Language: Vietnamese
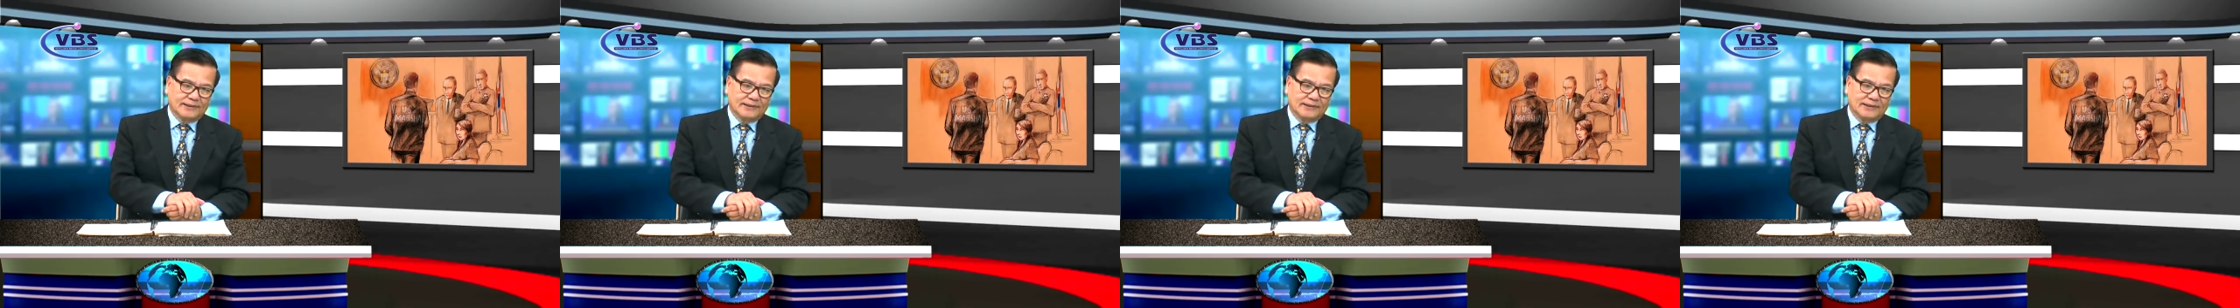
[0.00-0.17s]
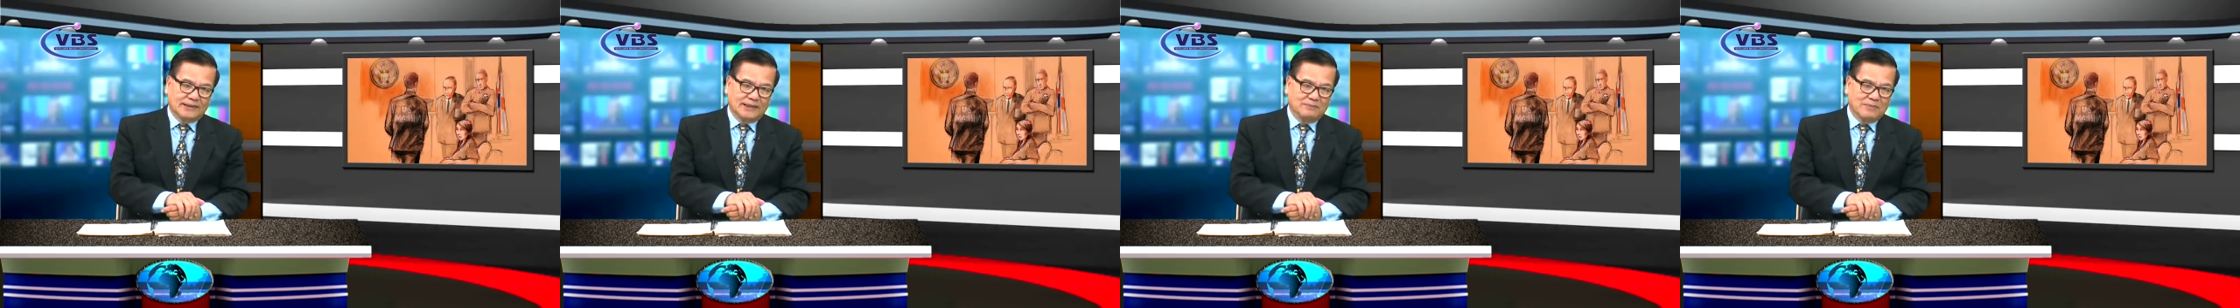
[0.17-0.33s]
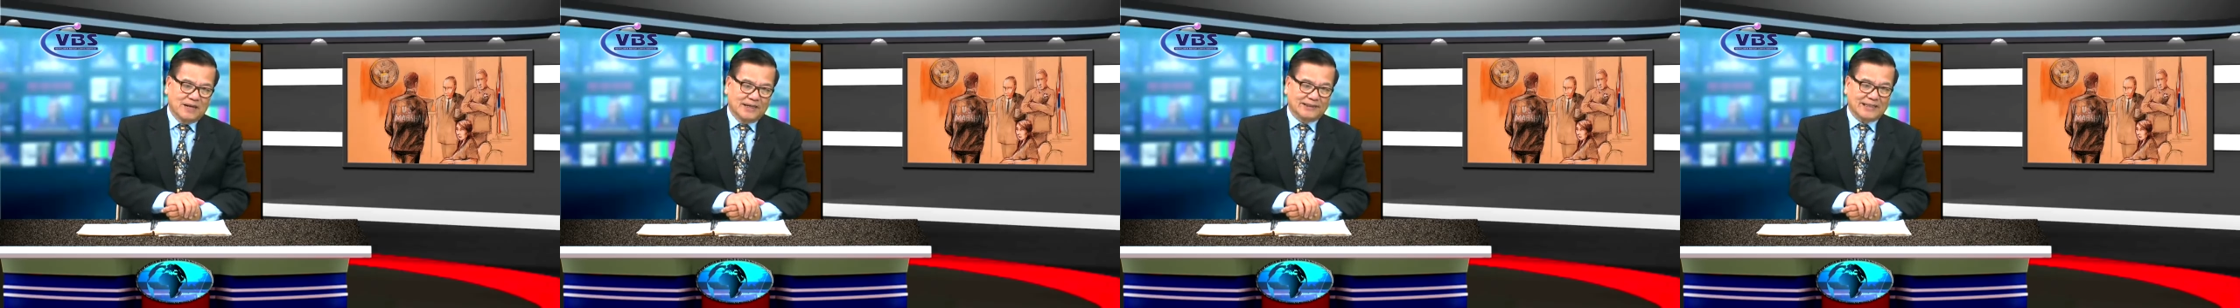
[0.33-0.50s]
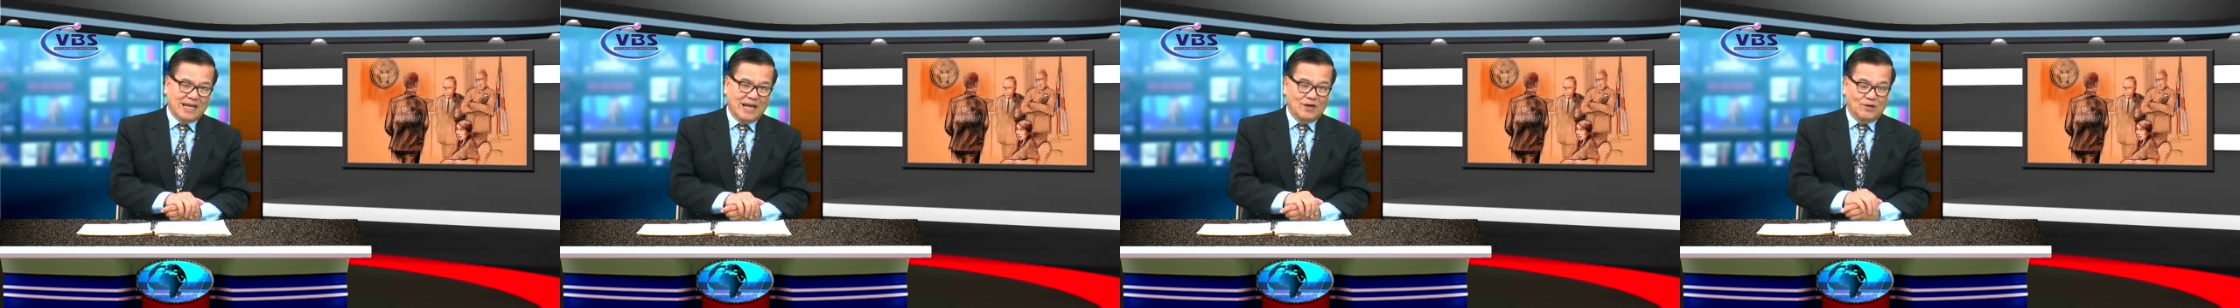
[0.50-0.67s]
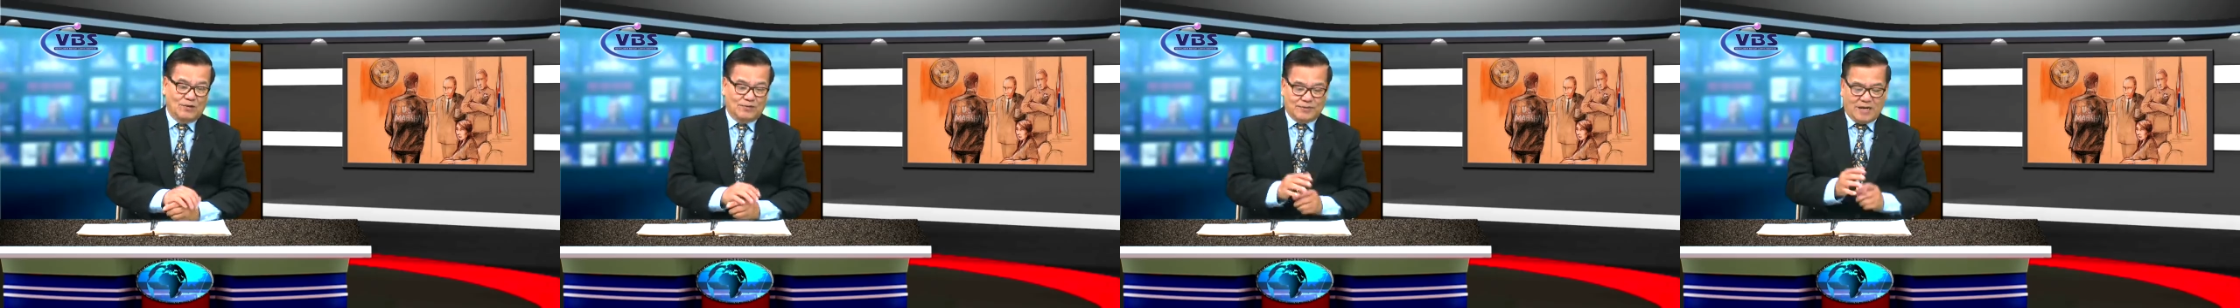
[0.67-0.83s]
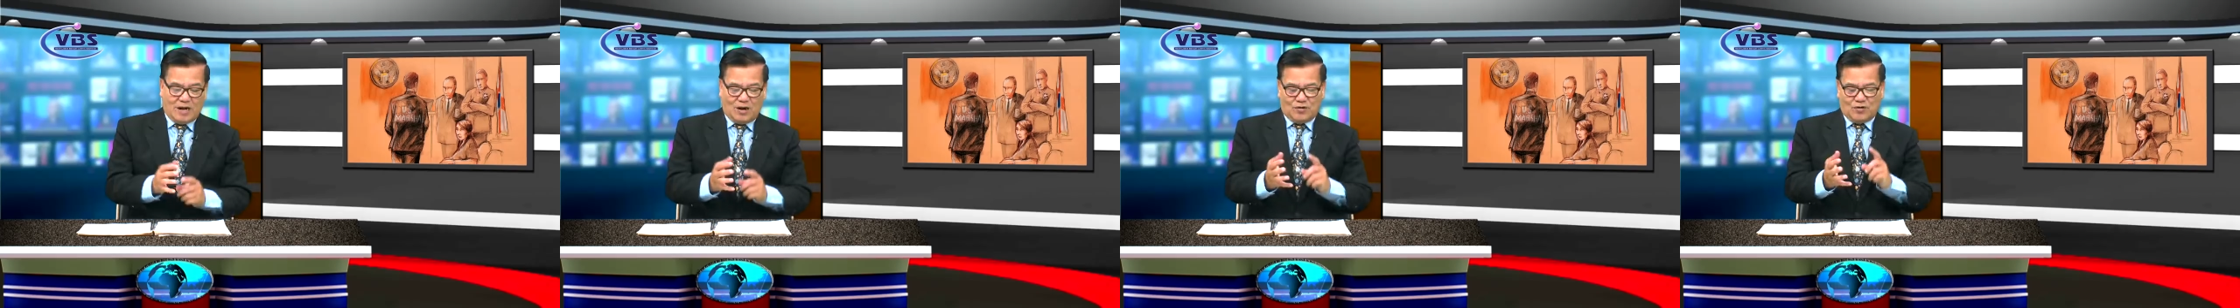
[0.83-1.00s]
Thì bà ta
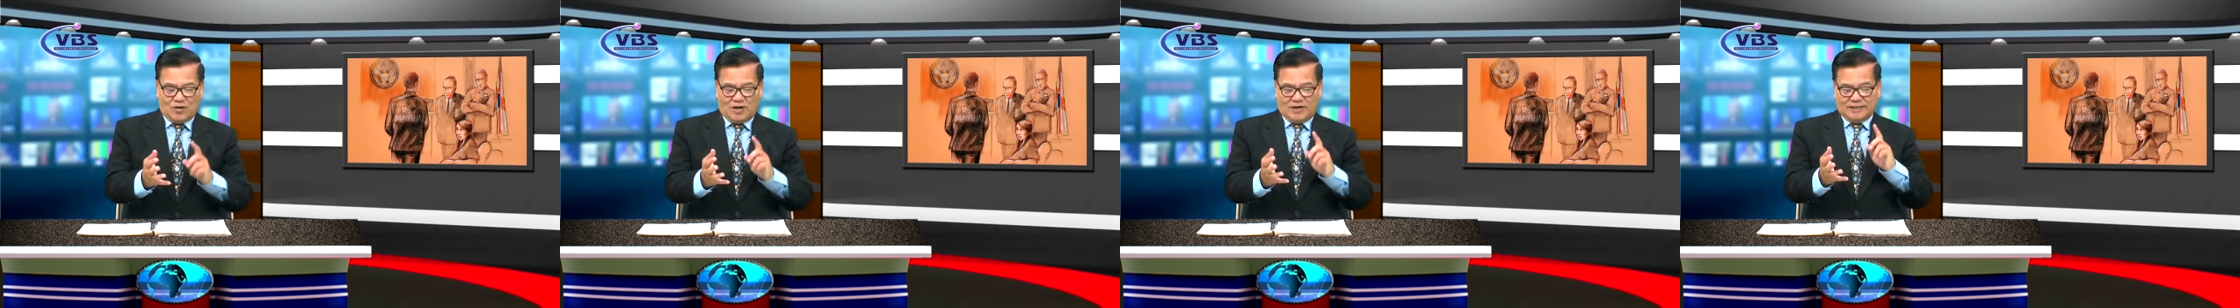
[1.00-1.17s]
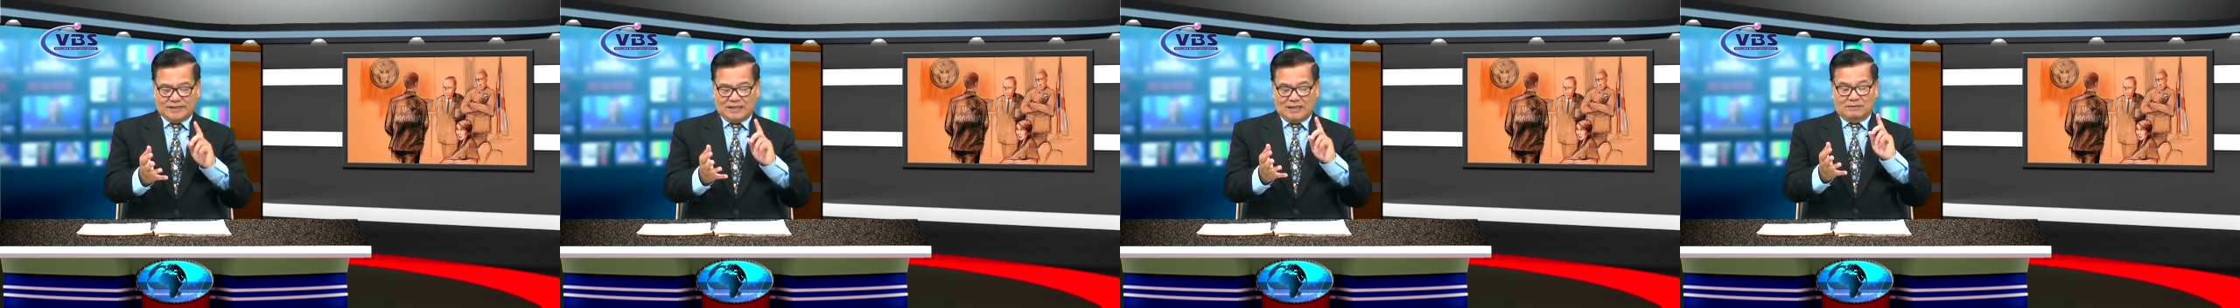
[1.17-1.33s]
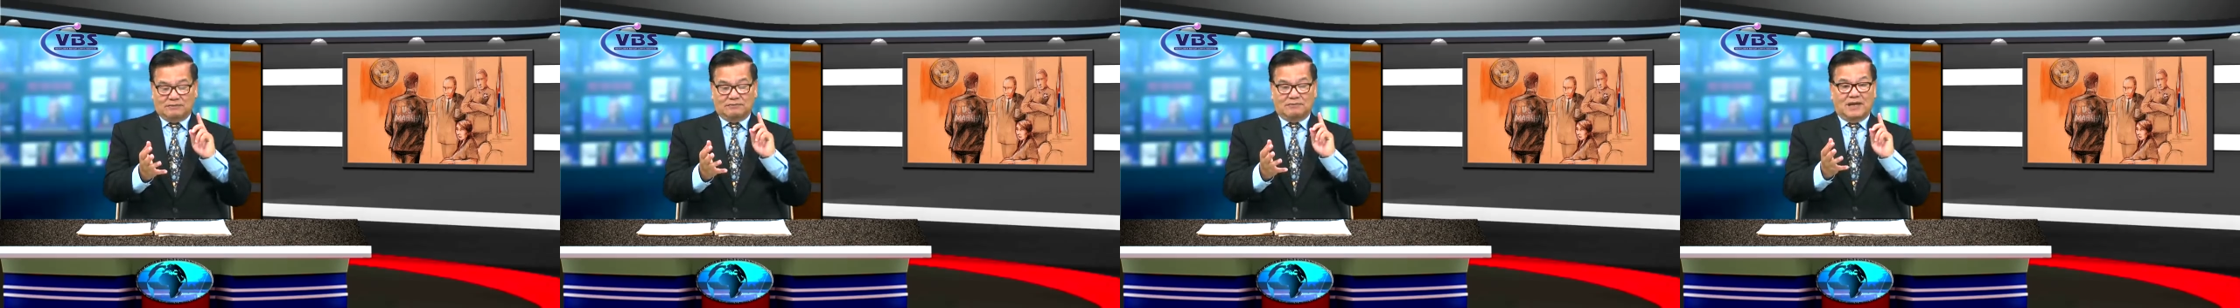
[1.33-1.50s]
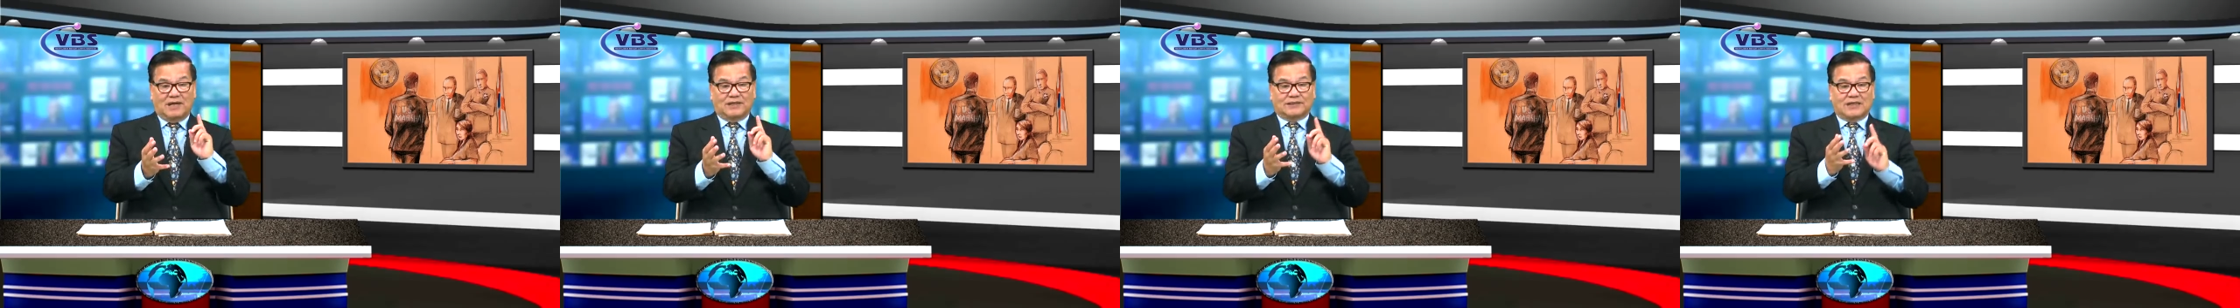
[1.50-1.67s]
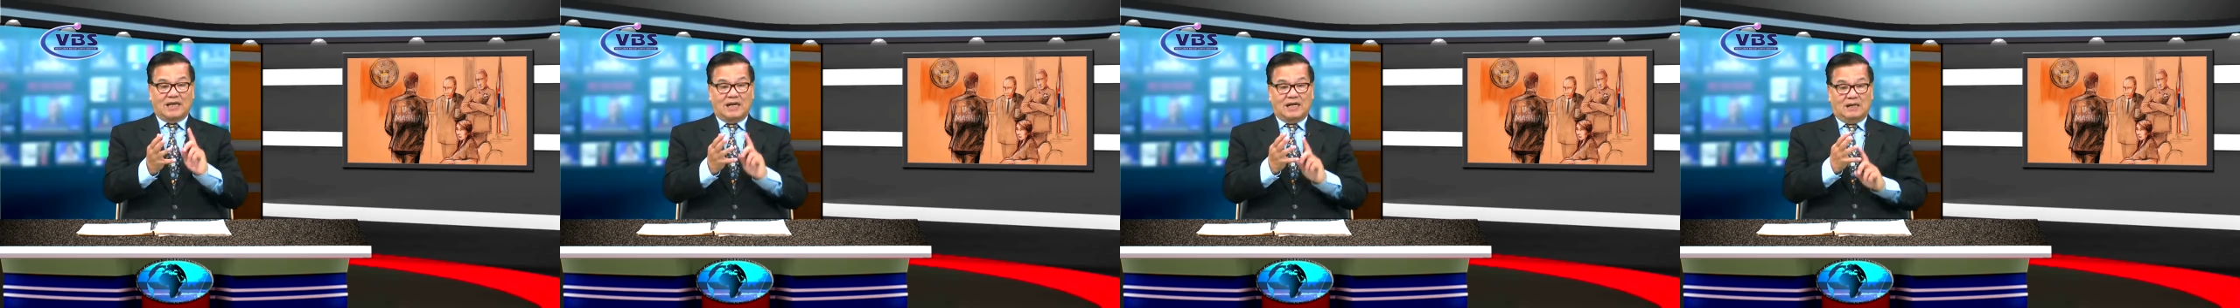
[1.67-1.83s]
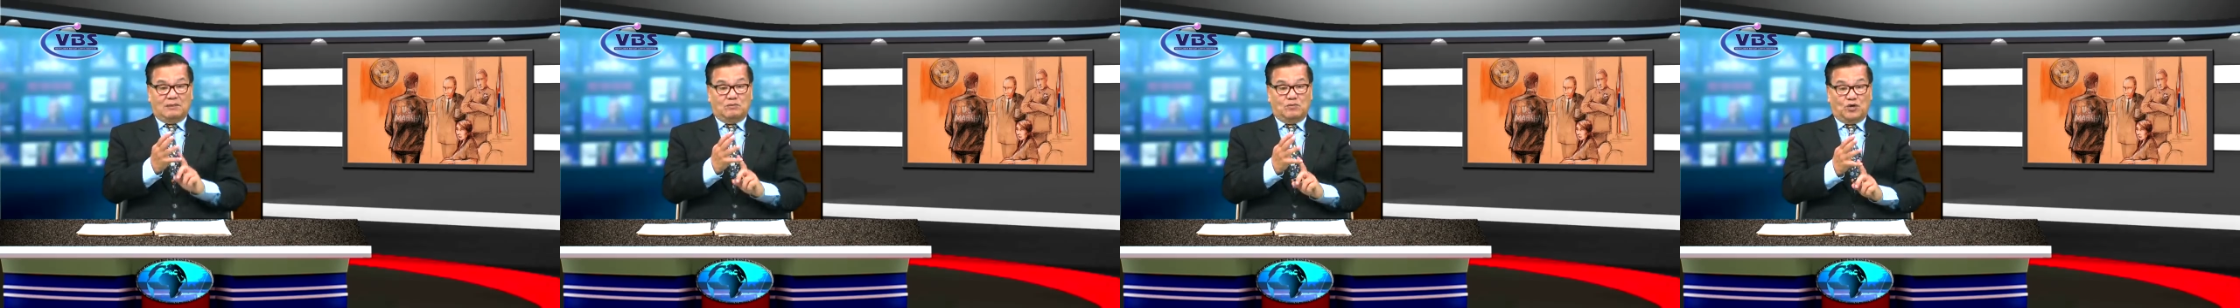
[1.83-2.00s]
lúc đầu nói rằng bà ta
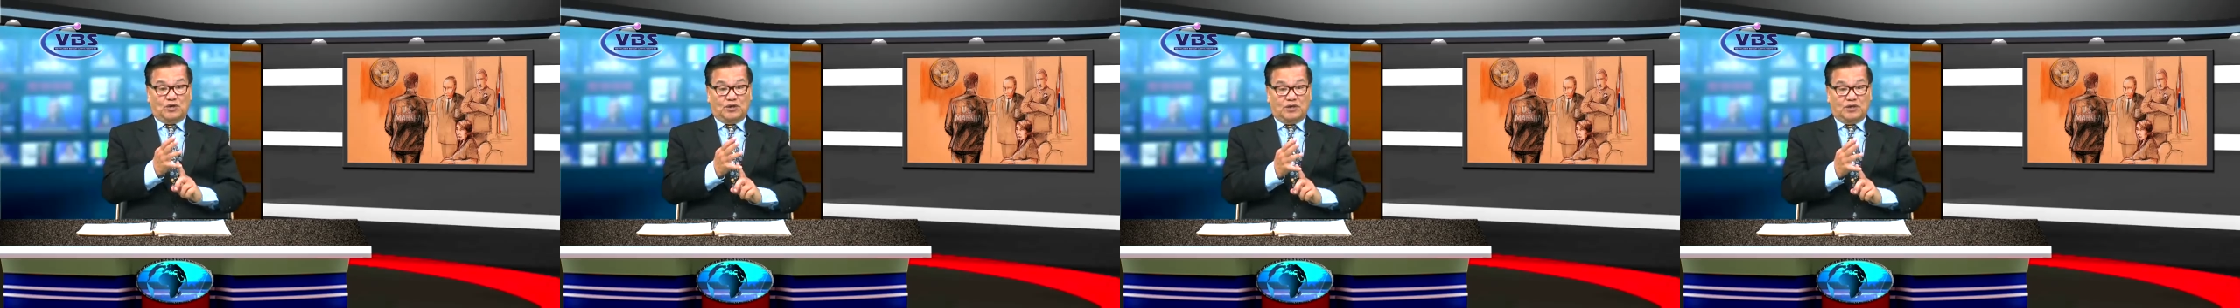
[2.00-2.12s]
là một